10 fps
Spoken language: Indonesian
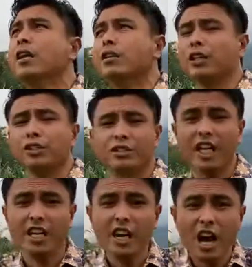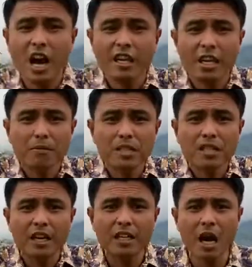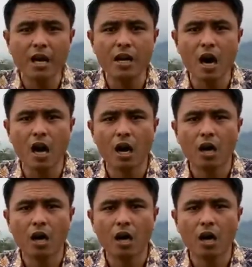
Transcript: dari tidak ada menjadi ada.